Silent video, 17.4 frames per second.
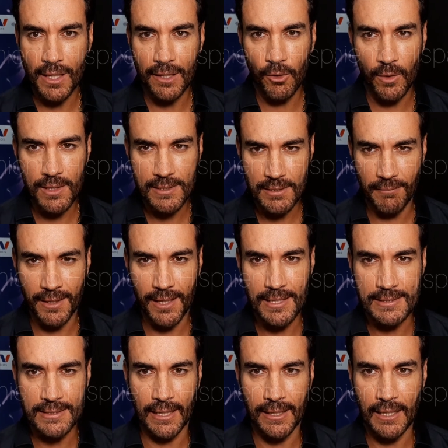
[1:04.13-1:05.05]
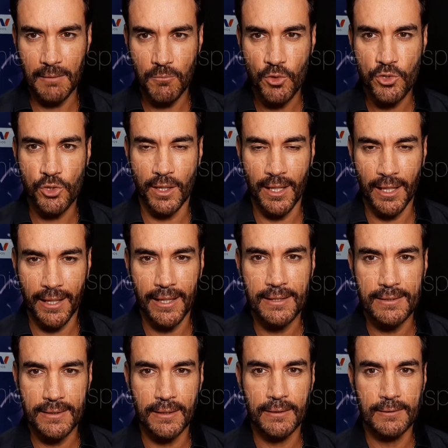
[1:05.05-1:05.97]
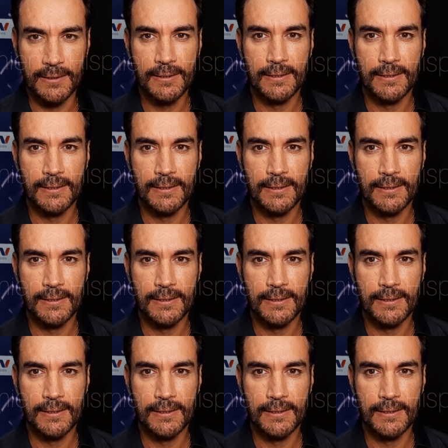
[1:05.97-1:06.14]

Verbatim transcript: valores se van a destacar mucho en la gente.